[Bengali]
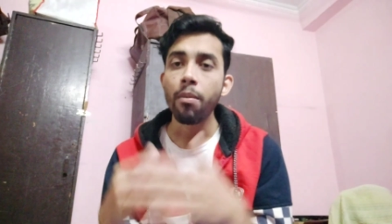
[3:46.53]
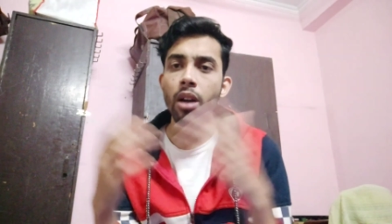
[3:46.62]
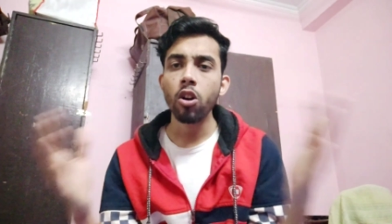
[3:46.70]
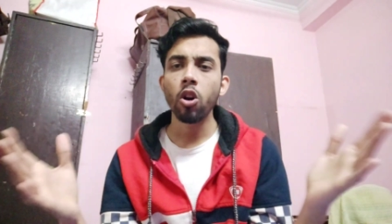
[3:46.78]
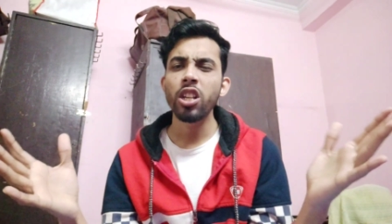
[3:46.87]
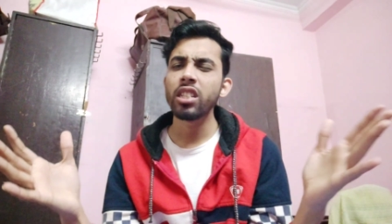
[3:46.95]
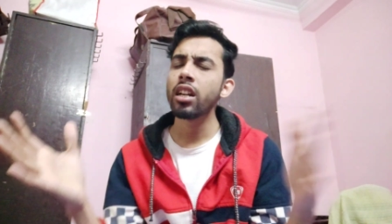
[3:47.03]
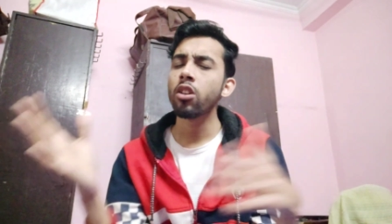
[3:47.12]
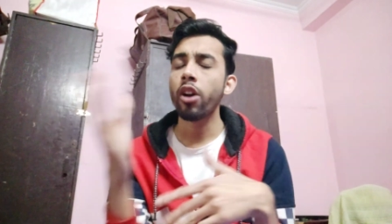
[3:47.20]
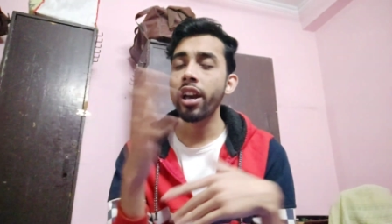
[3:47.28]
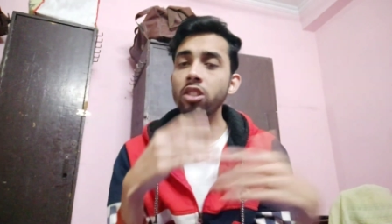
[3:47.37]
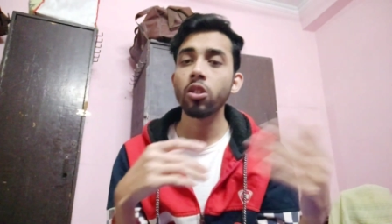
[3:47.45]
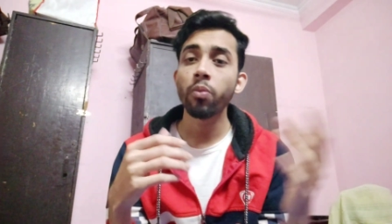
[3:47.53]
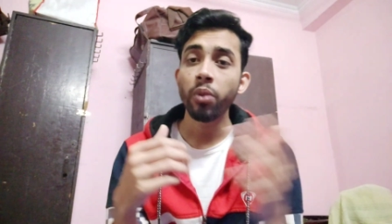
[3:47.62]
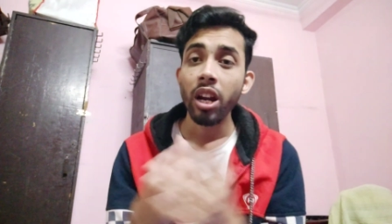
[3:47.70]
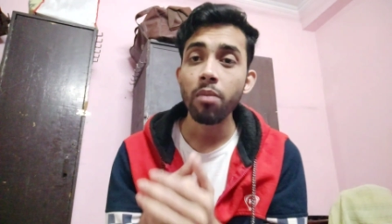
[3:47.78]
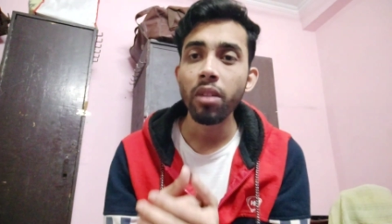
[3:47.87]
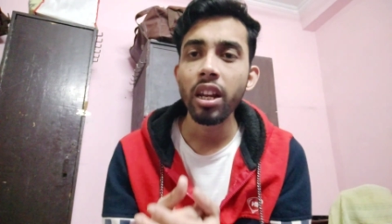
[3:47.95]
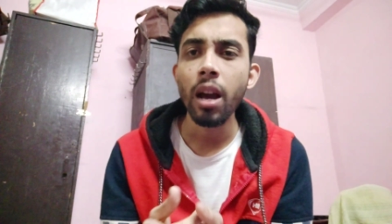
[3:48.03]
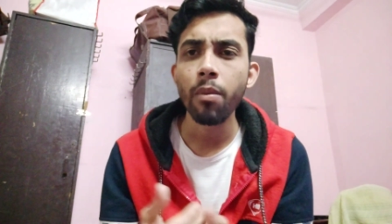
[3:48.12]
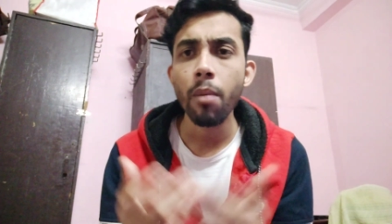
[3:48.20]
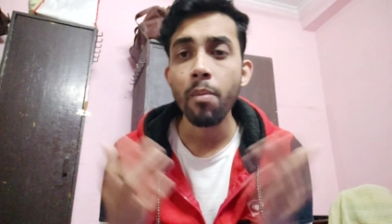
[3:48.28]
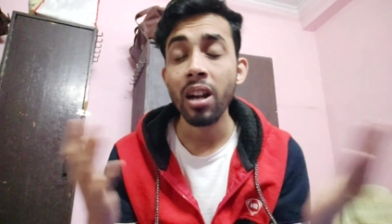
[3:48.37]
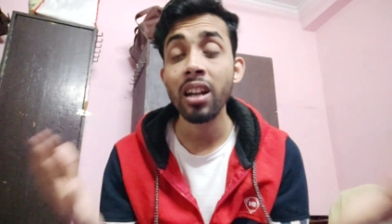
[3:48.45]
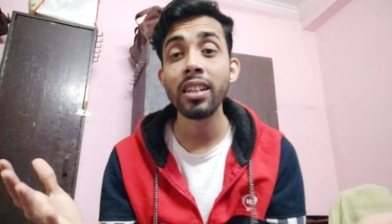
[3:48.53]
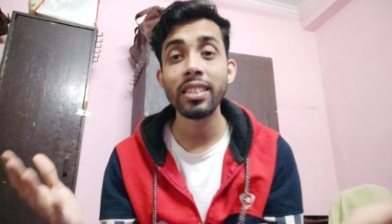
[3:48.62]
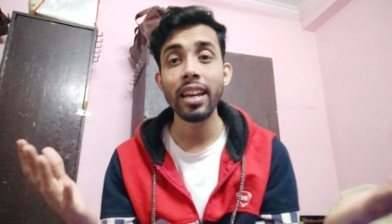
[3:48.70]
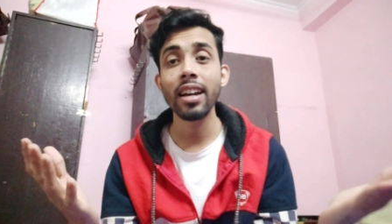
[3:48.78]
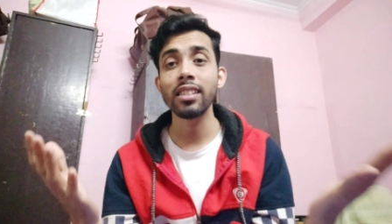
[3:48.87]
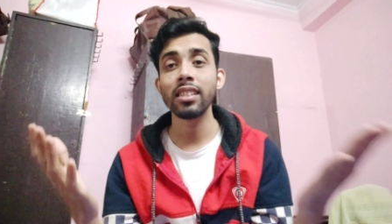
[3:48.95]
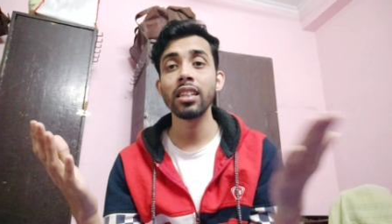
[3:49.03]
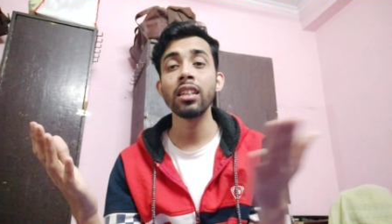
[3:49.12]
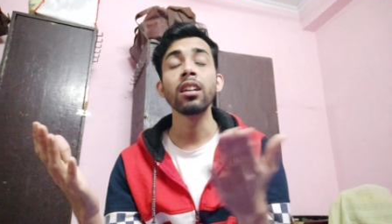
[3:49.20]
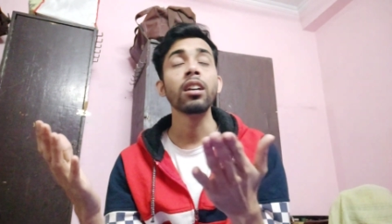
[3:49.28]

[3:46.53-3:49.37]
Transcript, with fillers: আমরা কলেজের কয়েকজন ফ্রেন্ড মিলি আমরা মানালি জেয়াসি